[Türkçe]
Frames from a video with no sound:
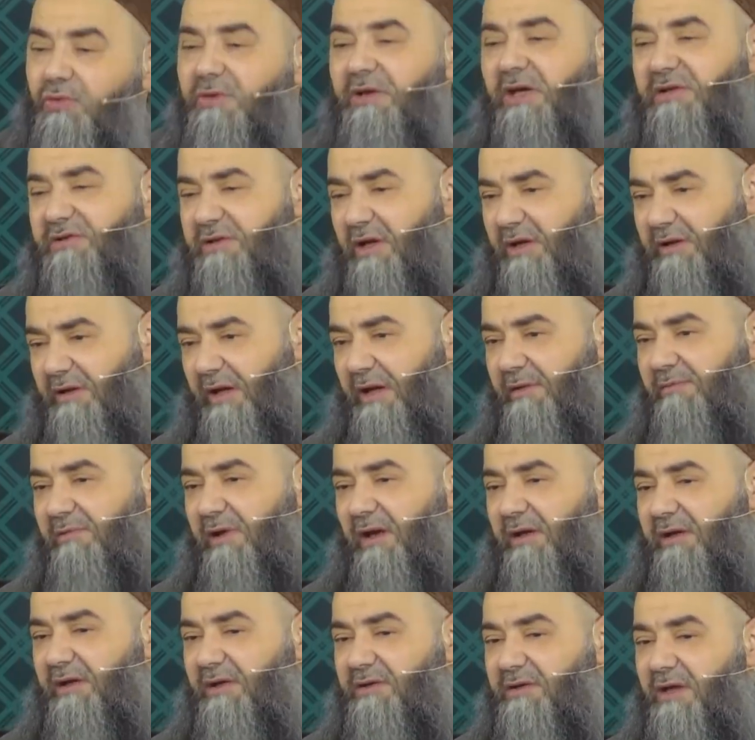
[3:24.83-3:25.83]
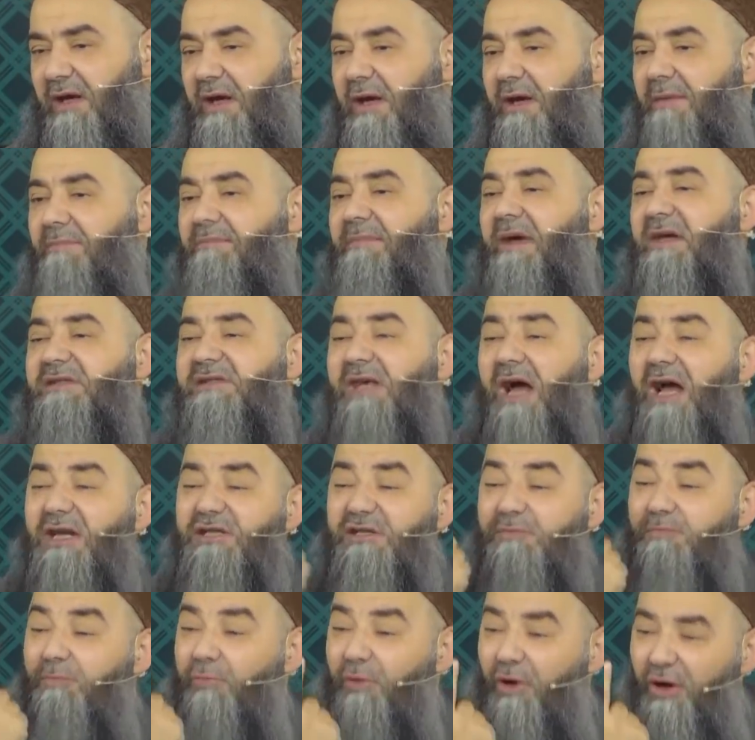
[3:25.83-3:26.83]
yasaklarımdan kaçın. Mesaj
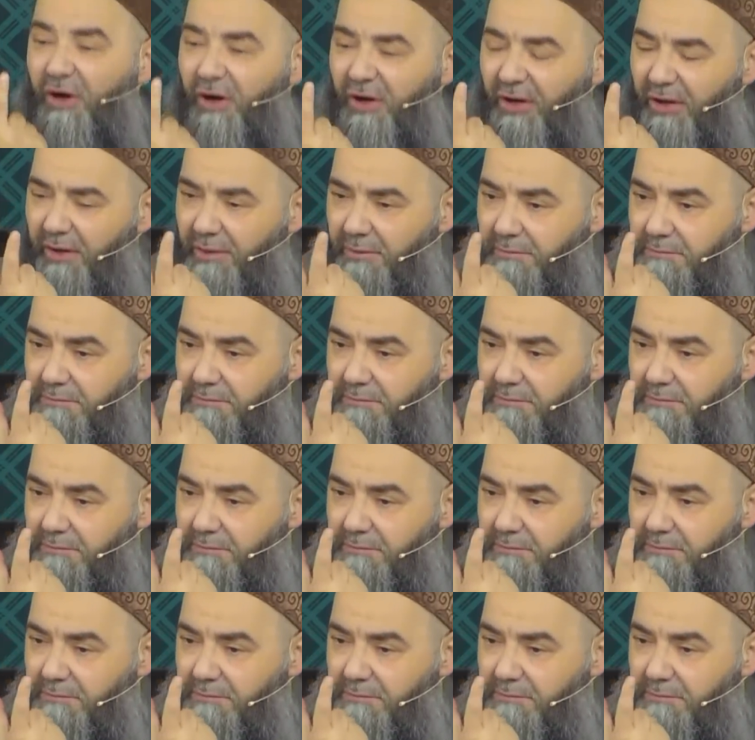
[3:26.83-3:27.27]
bu.